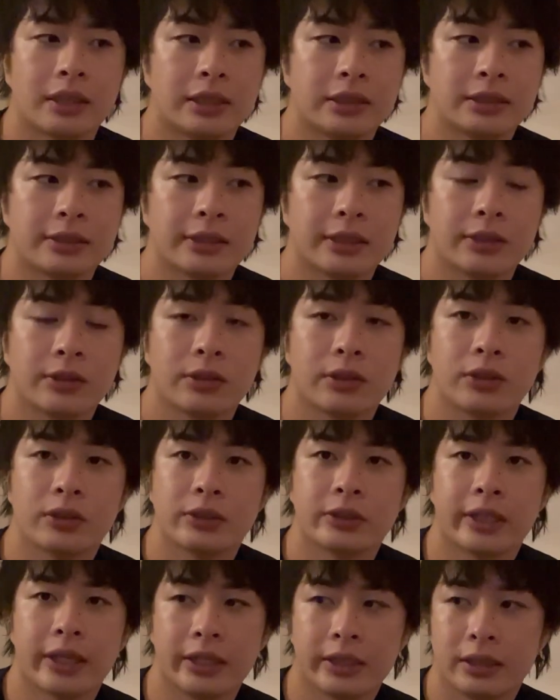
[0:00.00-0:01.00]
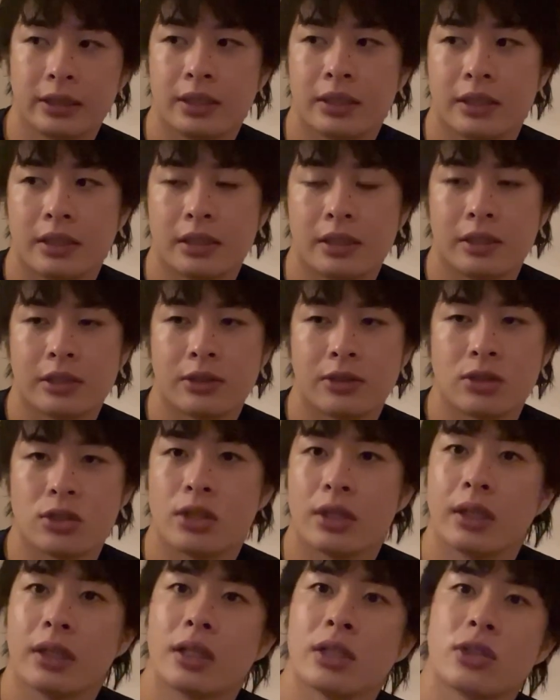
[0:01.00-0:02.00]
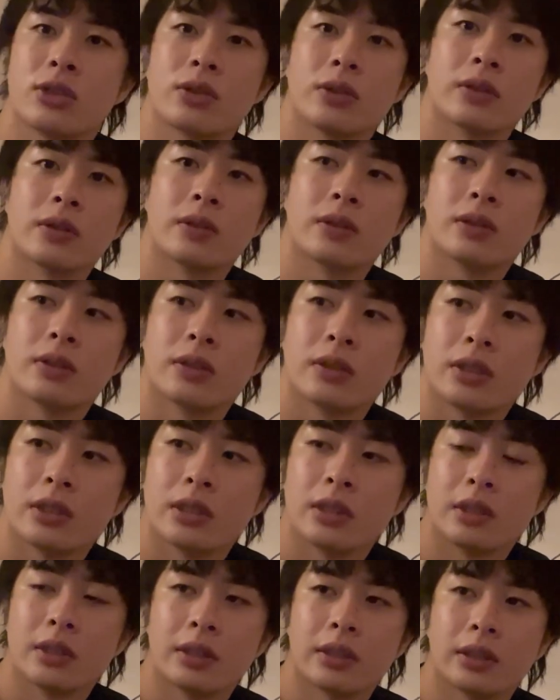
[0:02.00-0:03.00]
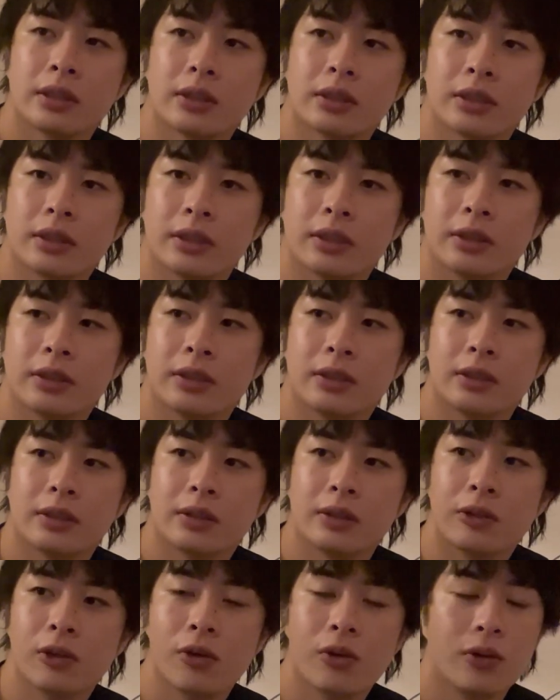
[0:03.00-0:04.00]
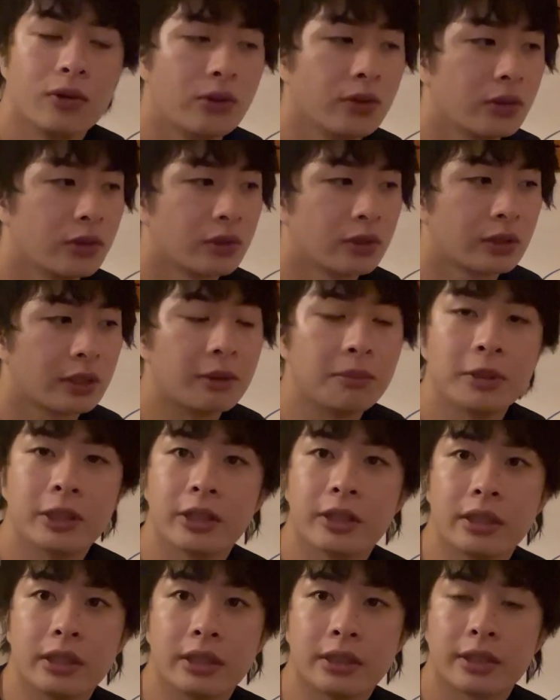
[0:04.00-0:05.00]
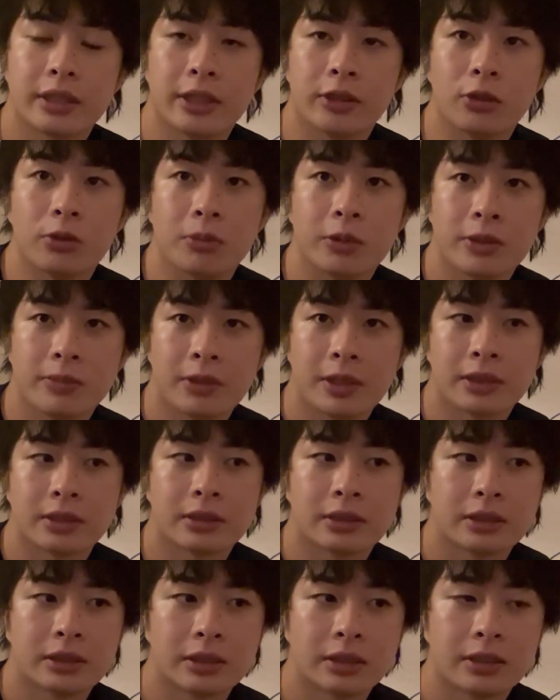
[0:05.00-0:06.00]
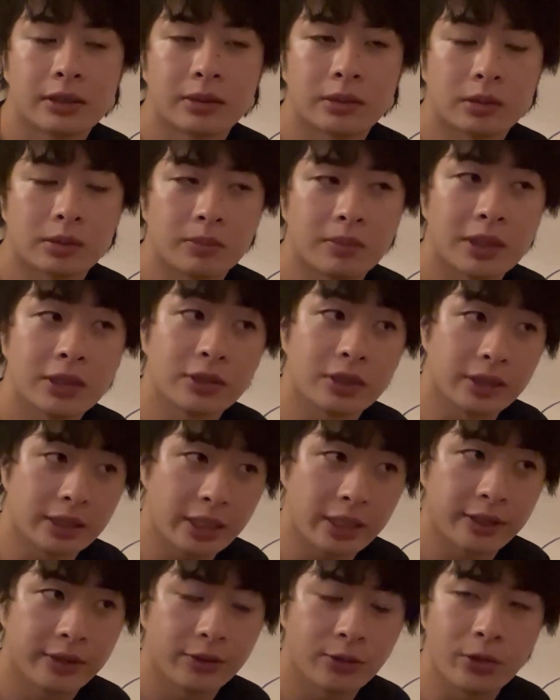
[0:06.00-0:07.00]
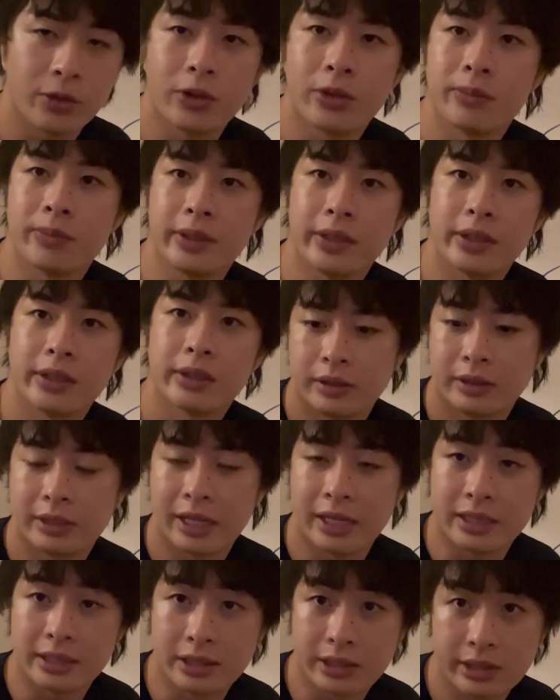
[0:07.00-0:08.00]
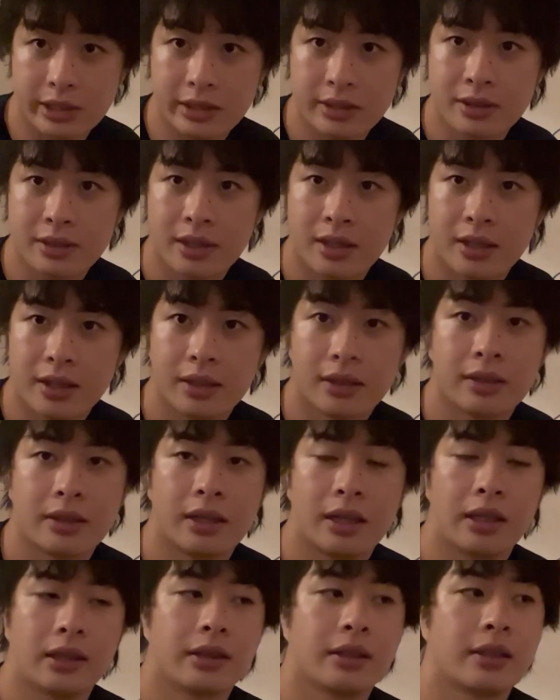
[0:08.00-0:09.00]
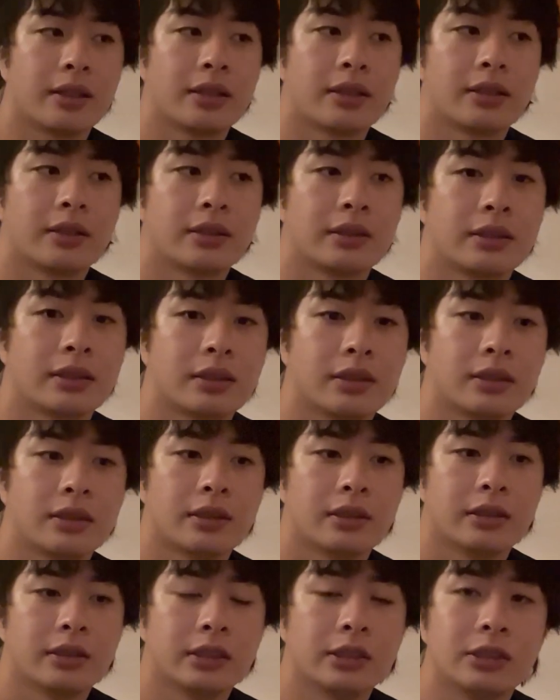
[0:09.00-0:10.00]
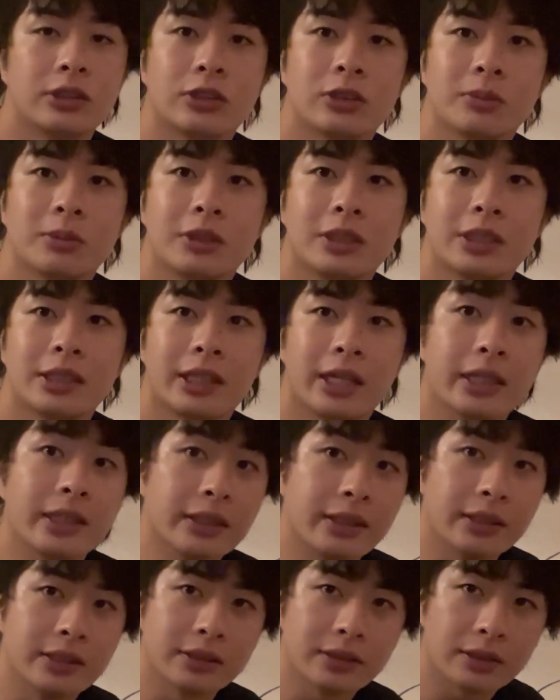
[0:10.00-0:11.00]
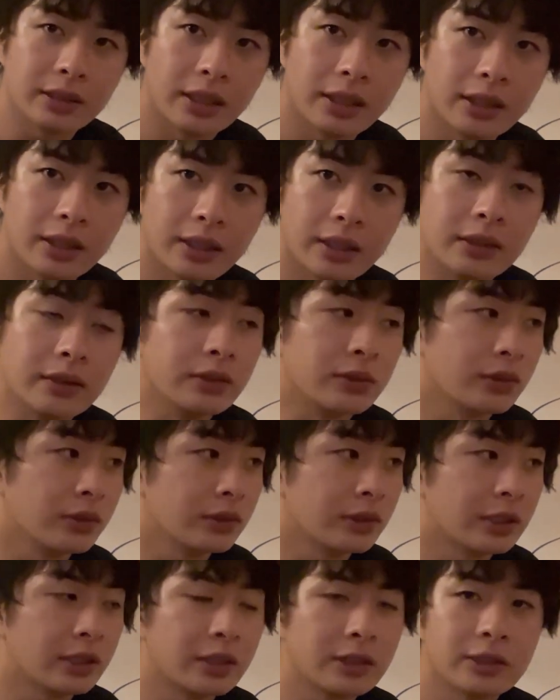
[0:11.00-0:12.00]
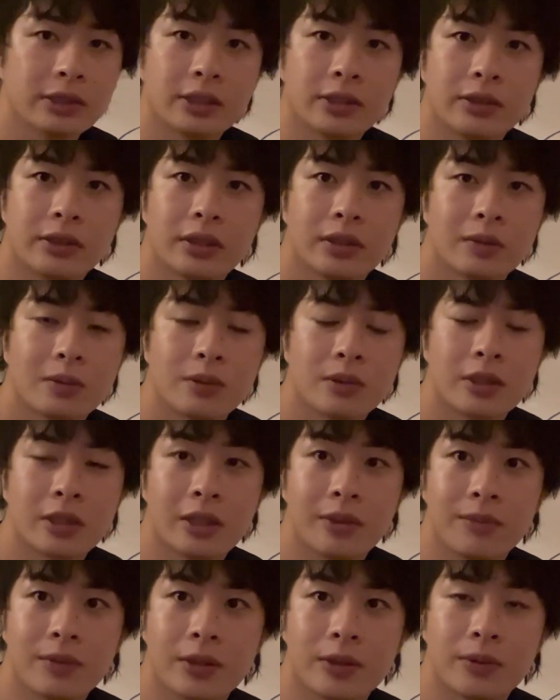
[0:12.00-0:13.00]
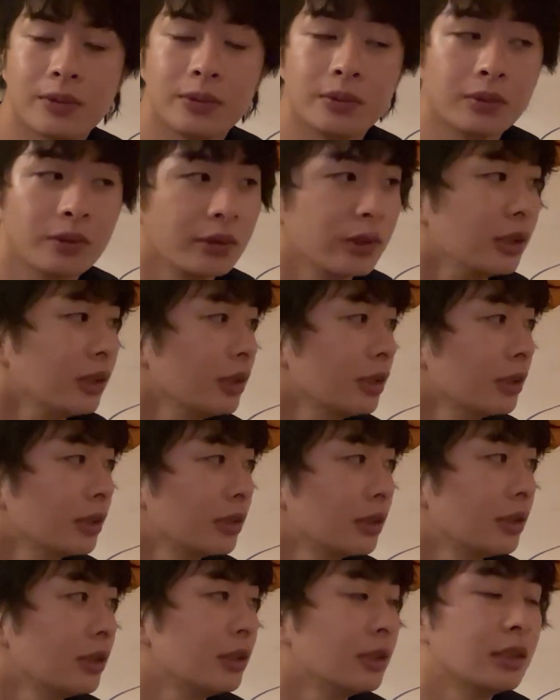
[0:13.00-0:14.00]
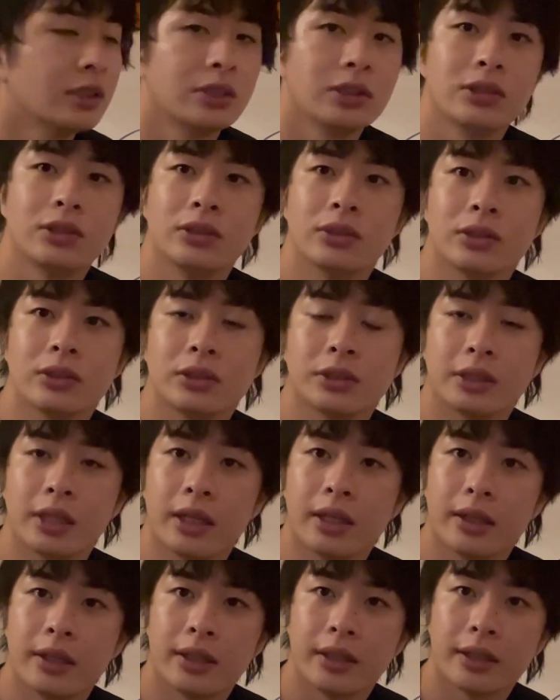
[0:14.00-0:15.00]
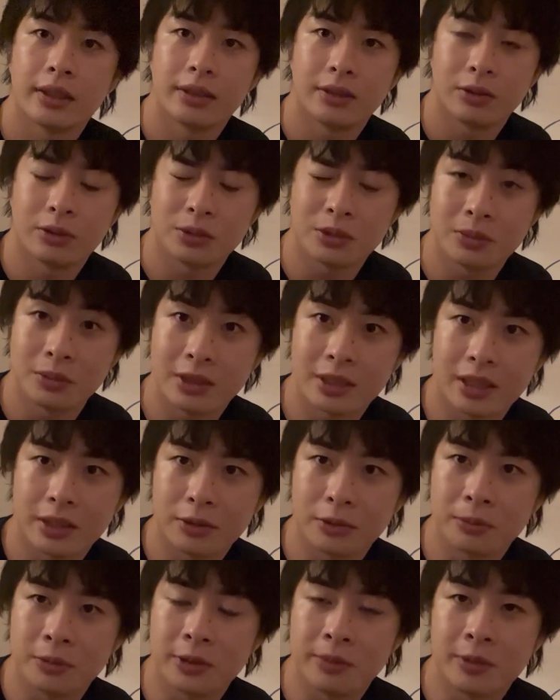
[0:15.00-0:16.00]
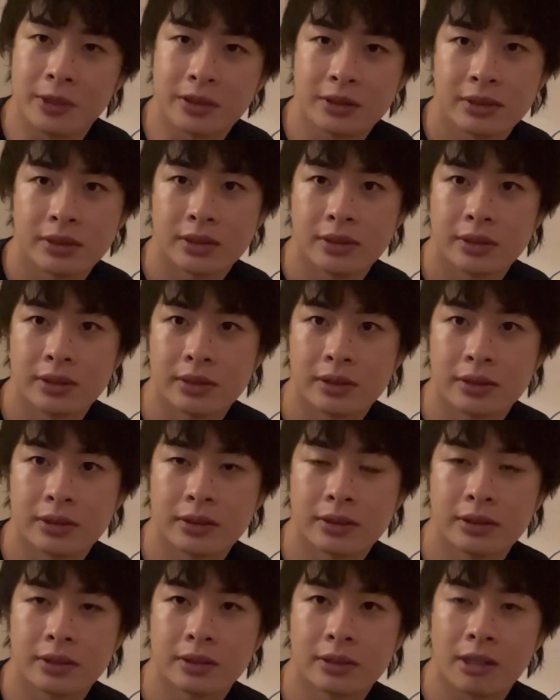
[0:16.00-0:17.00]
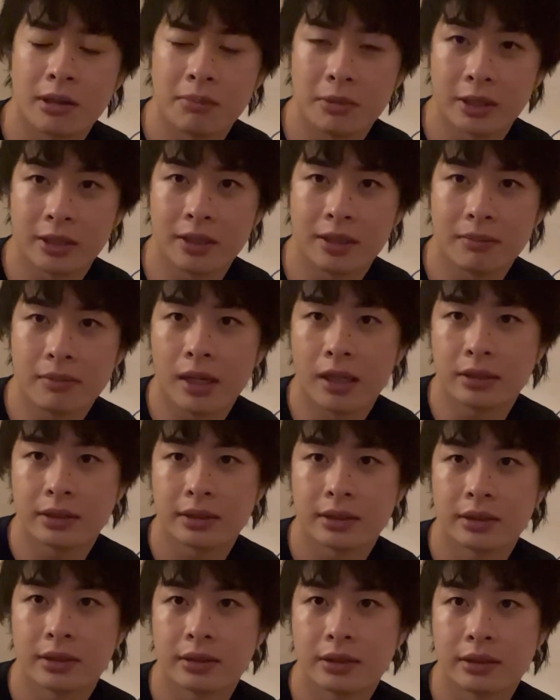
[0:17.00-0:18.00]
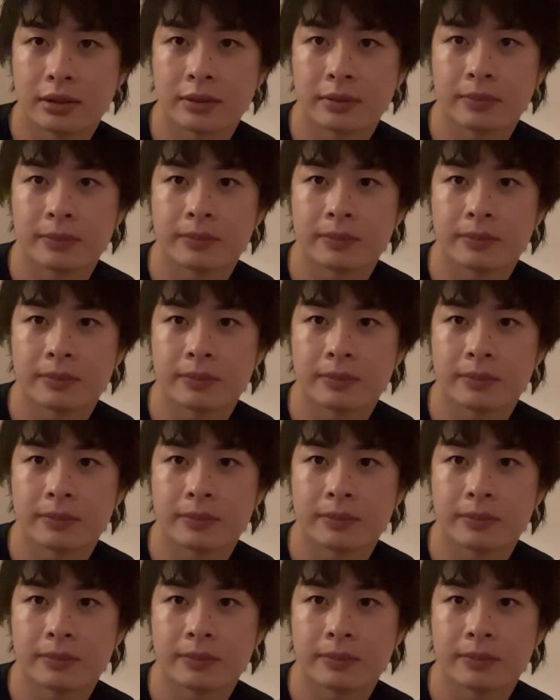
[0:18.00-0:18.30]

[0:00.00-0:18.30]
明日の予選、そして決勝を頑張っていきたいと思います。まずはね、土曜日第1レースがあって、日曜日に第2レースがあるという形なので、今回は、ま、本当に集中して臨みたいと思います。頑張っていきます。